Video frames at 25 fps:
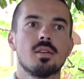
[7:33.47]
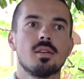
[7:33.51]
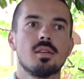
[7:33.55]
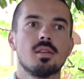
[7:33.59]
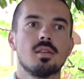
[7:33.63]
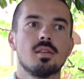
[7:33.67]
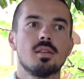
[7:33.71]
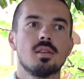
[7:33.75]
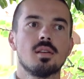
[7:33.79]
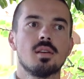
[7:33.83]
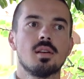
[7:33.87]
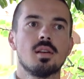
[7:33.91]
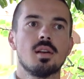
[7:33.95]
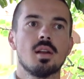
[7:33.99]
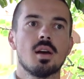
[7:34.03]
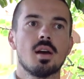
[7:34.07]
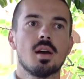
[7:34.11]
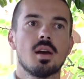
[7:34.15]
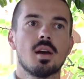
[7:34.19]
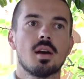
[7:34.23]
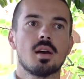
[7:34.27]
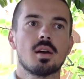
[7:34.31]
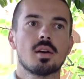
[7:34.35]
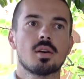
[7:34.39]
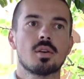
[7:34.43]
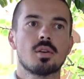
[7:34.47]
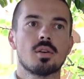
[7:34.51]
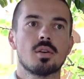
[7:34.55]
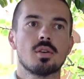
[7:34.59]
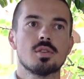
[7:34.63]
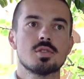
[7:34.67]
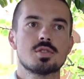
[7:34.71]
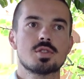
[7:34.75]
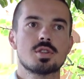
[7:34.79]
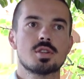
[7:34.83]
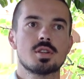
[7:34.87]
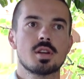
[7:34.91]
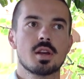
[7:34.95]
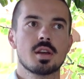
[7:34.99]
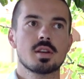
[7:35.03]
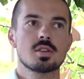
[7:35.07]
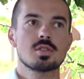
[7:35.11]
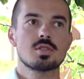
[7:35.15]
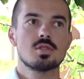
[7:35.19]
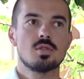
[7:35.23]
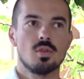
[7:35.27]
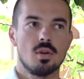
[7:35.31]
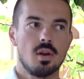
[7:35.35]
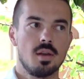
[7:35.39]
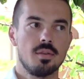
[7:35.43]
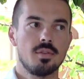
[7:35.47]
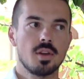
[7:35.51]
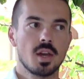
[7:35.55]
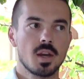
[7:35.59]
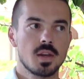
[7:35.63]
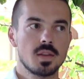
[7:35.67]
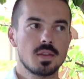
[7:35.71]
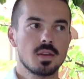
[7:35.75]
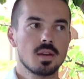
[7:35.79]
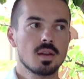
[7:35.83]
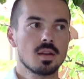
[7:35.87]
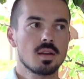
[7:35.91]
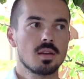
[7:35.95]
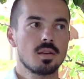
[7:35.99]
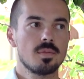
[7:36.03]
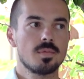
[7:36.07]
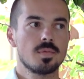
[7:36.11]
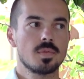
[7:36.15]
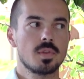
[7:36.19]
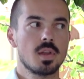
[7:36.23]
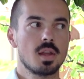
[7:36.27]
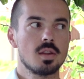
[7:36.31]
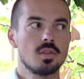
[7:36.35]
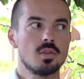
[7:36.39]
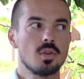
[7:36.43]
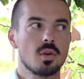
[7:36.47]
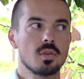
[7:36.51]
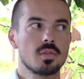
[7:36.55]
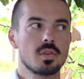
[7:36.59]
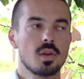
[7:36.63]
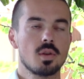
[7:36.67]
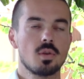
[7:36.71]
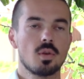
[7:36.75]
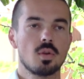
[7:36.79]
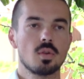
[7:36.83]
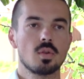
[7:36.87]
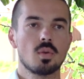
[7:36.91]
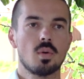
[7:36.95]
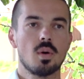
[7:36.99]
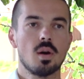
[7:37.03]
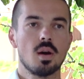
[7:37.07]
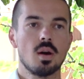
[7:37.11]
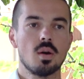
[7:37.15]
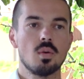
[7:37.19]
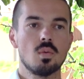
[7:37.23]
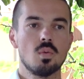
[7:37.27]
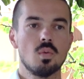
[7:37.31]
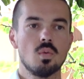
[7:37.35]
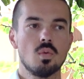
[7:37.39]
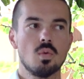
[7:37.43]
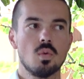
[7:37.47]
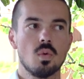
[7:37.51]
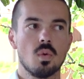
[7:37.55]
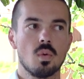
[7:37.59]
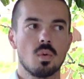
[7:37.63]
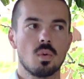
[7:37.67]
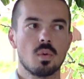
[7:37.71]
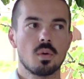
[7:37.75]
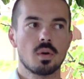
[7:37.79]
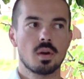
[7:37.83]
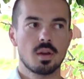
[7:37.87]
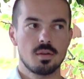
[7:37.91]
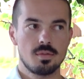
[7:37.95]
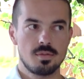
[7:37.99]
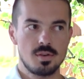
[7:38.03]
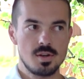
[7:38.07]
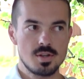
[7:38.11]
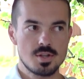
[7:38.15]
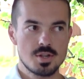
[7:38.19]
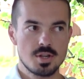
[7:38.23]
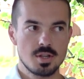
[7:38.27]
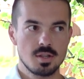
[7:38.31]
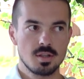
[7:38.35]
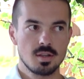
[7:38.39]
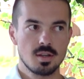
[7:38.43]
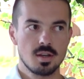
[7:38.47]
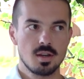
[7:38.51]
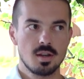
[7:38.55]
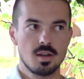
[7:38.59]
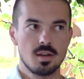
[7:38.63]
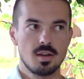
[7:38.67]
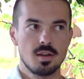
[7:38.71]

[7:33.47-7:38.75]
la recherche de la vérité, d'être dans un endroit où on réfléchit,